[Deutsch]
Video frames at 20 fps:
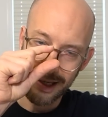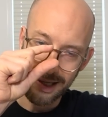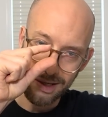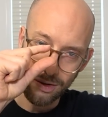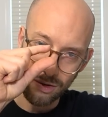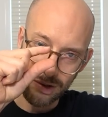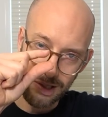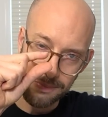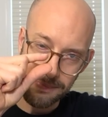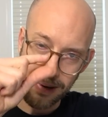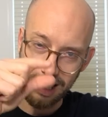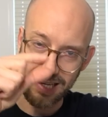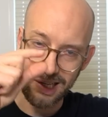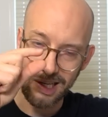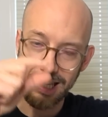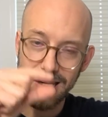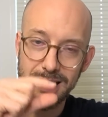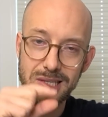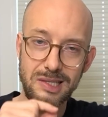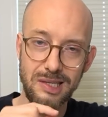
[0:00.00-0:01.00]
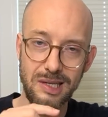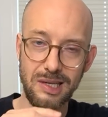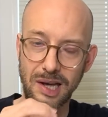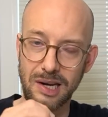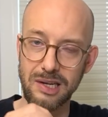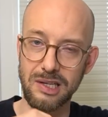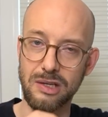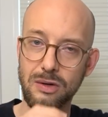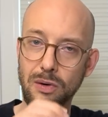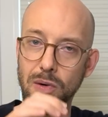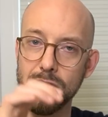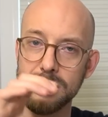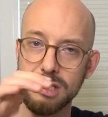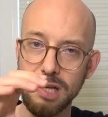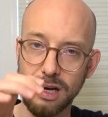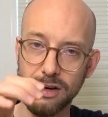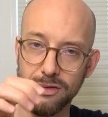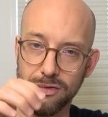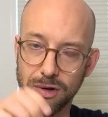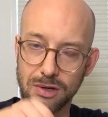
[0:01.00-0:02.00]
und die Batterien sind ja nicht
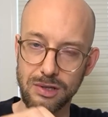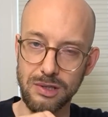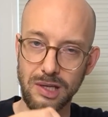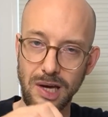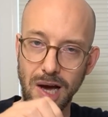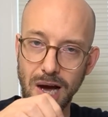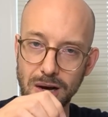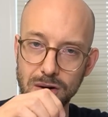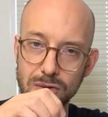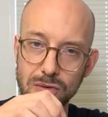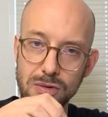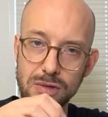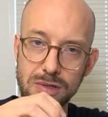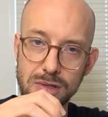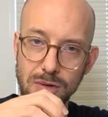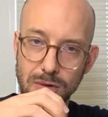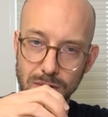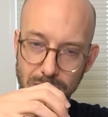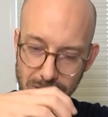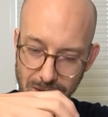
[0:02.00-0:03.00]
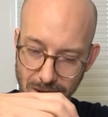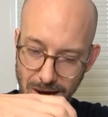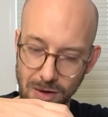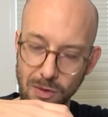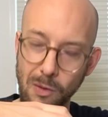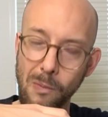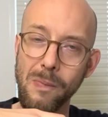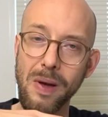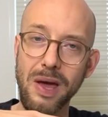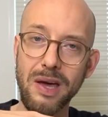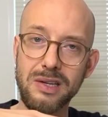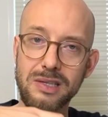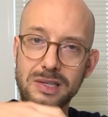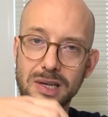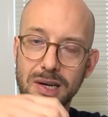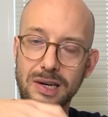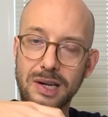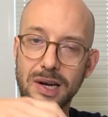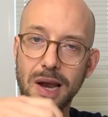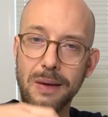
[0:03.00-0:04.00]
größer geworden. Die Akkus oder die Akku-Packs
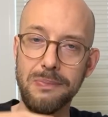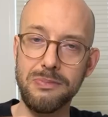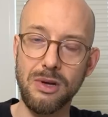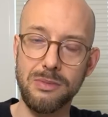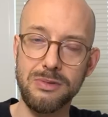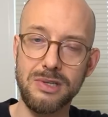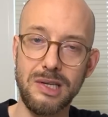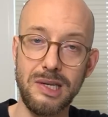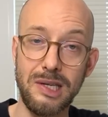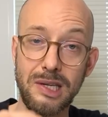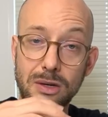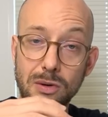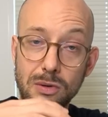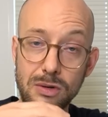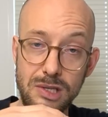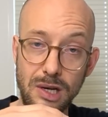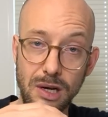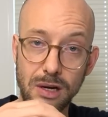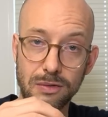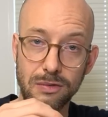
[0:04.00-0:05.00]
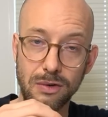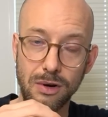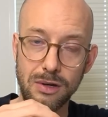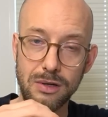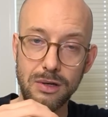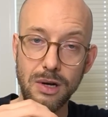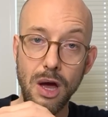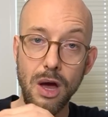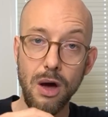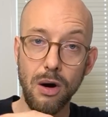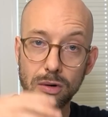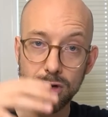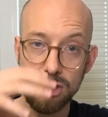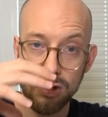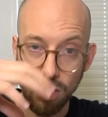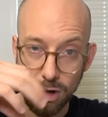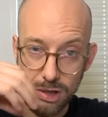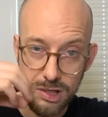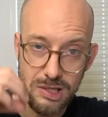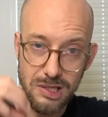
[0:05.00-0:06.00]
an den Laptops sind nicht größer geworden und
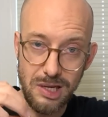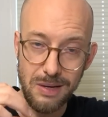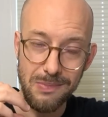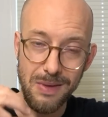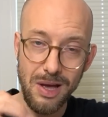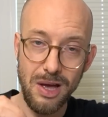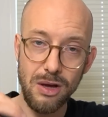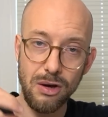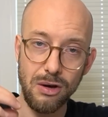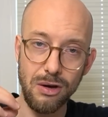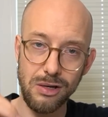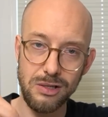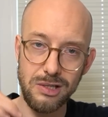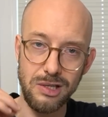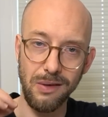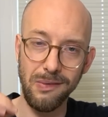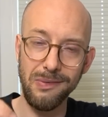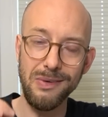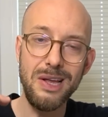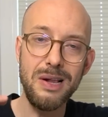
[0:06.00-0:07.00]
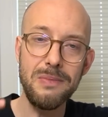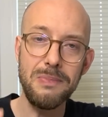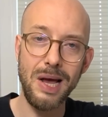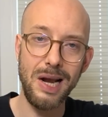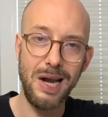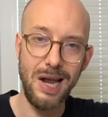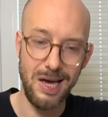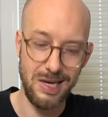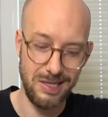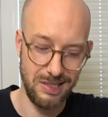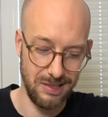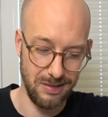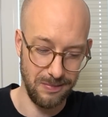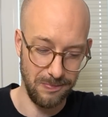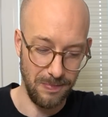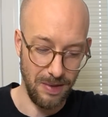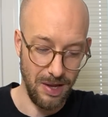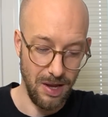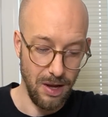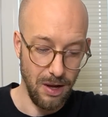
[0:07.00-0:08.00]
trotzdem können sie viel mehr leisten.
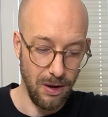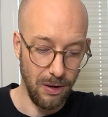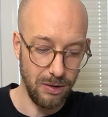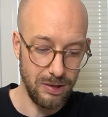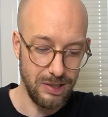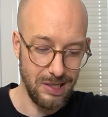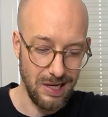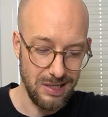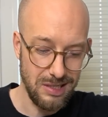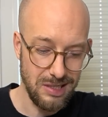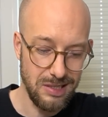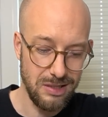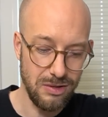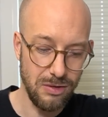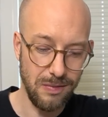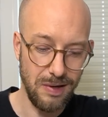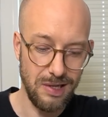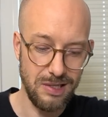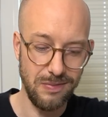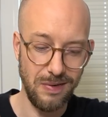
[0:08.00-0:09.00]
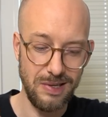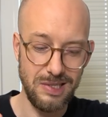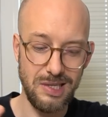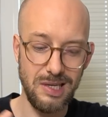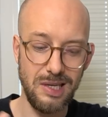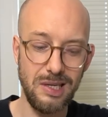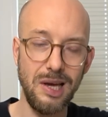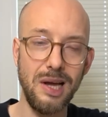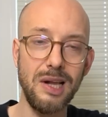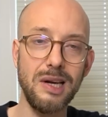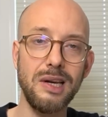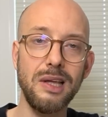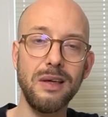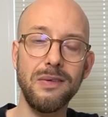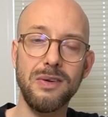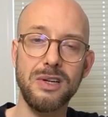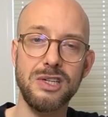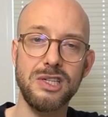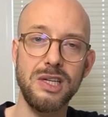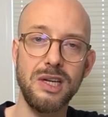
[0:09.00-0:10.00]
Und das ist sowas, was ich halt
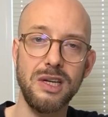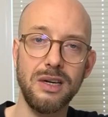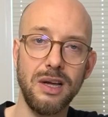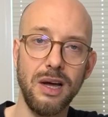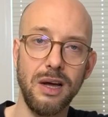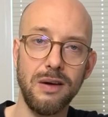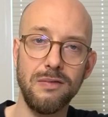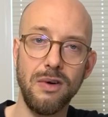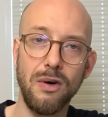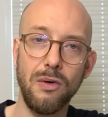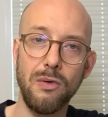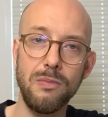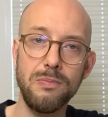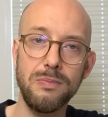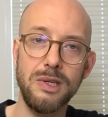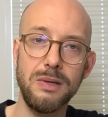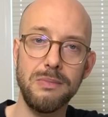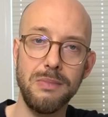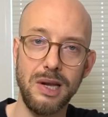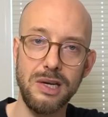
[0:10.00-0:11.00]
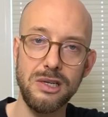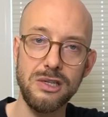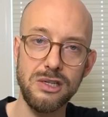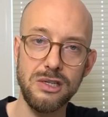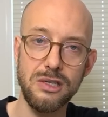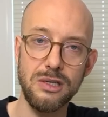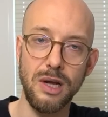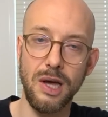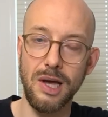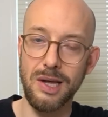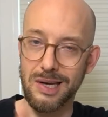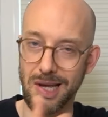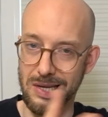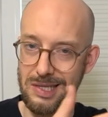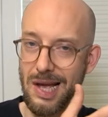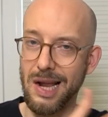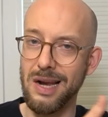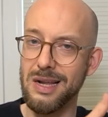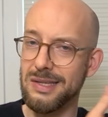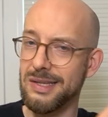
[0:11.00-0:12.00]
nicht verstehen kann, warum die Menschen
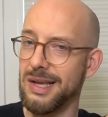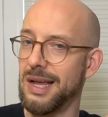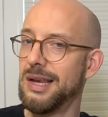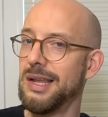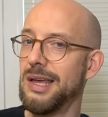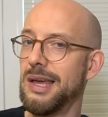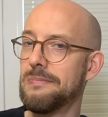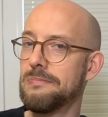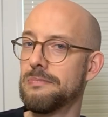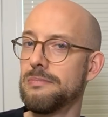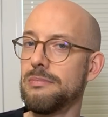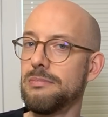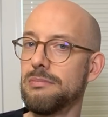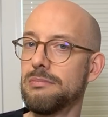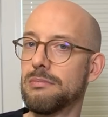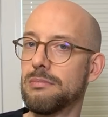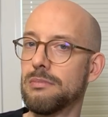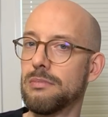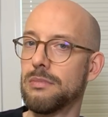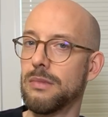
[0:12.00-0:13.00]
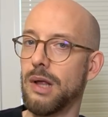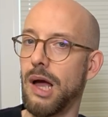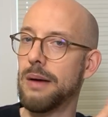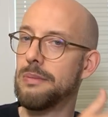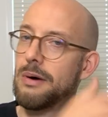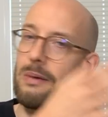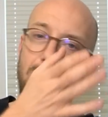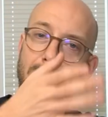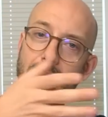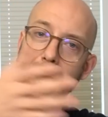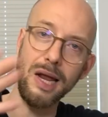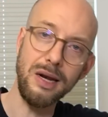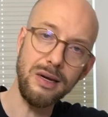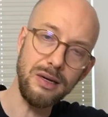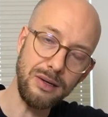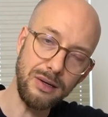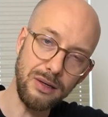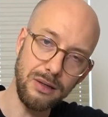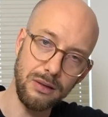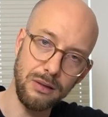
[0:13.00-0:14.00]
das alles erleben, aber bei
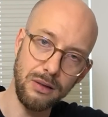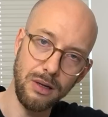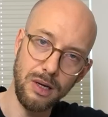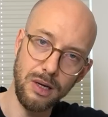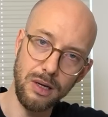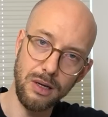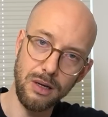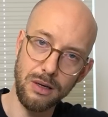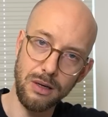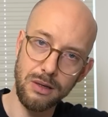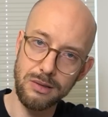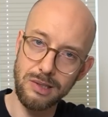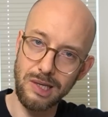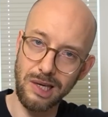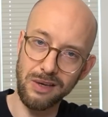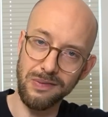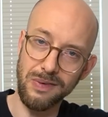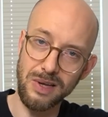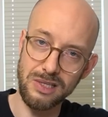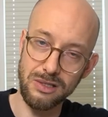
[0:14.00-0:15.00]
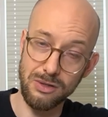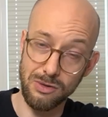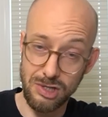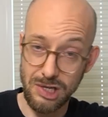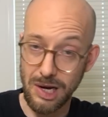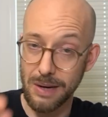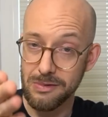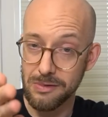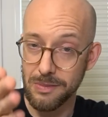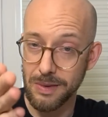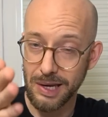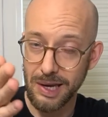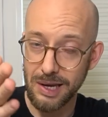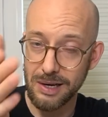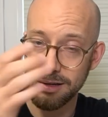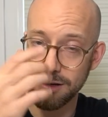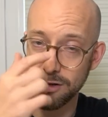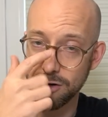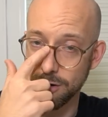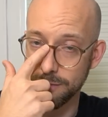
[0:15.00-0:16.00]
anderen Sequenzen und schreibt es mir
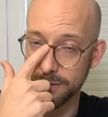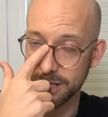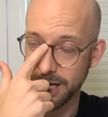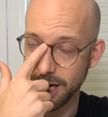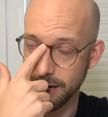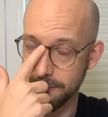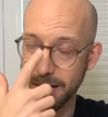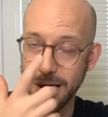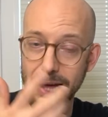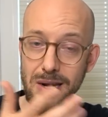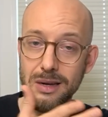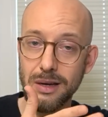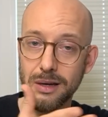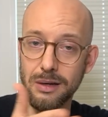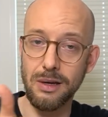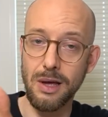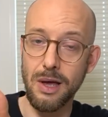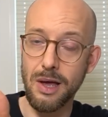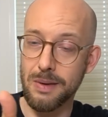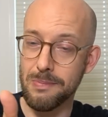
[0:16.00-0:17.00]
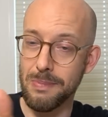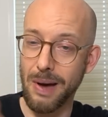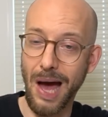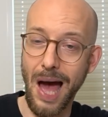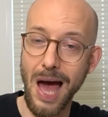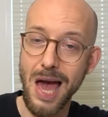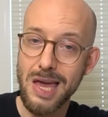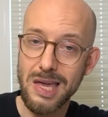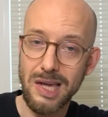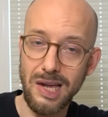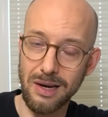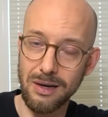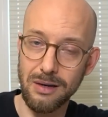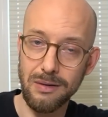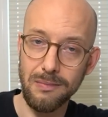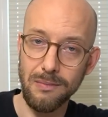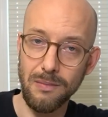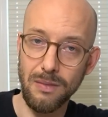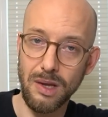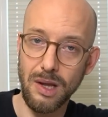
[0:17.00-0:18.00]
gerne in die Kommentare. Bei anderen
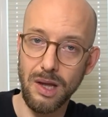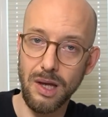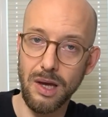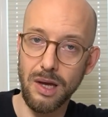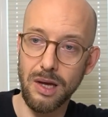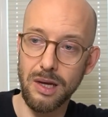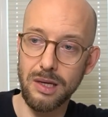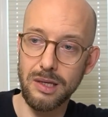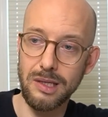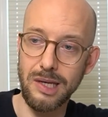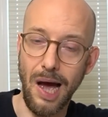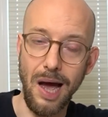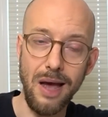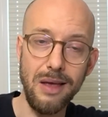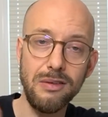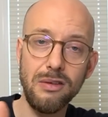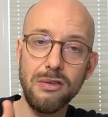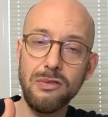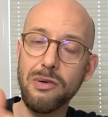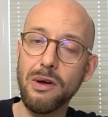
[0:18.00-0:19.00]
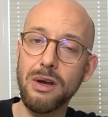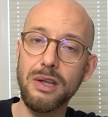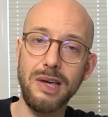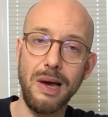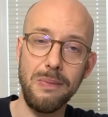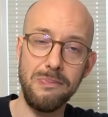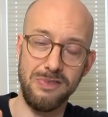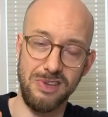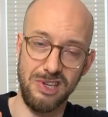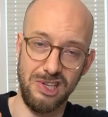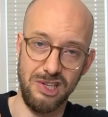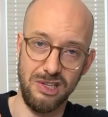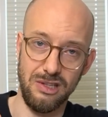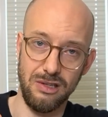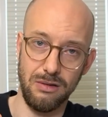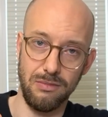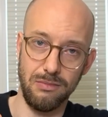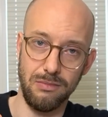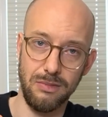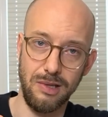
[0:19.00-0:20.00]
Bereichen, da ist es völlig
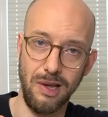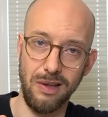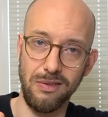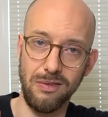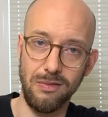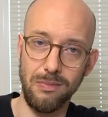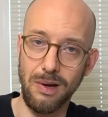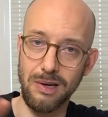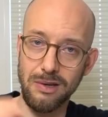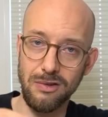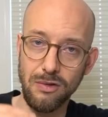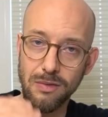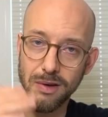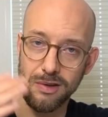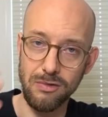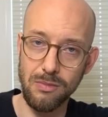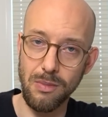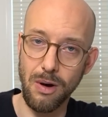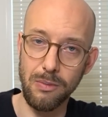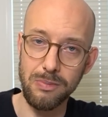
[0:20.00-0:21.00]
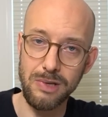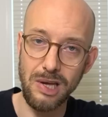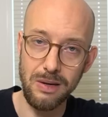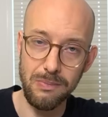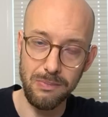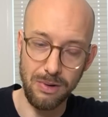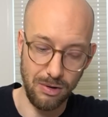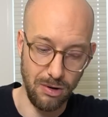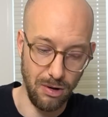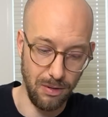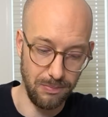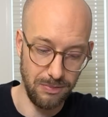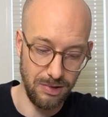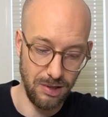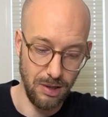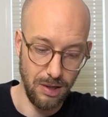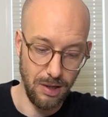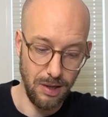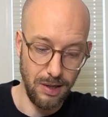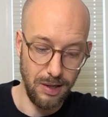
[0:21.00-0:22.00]
abwegig, dass man sowas überhaupt hinbekommt.
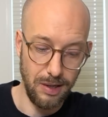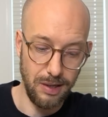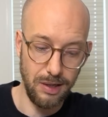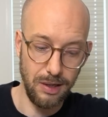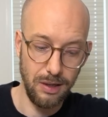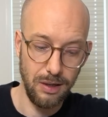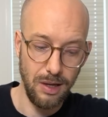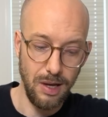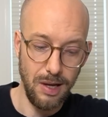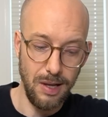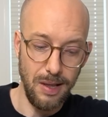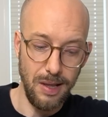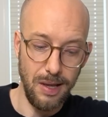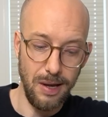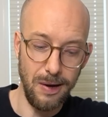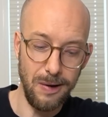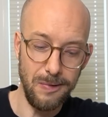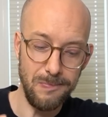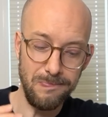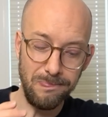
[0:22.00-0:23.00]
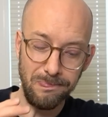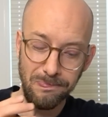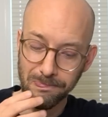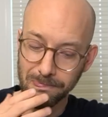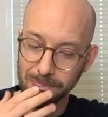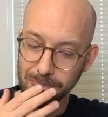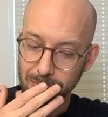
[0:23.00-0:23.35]
Ne? Ähm,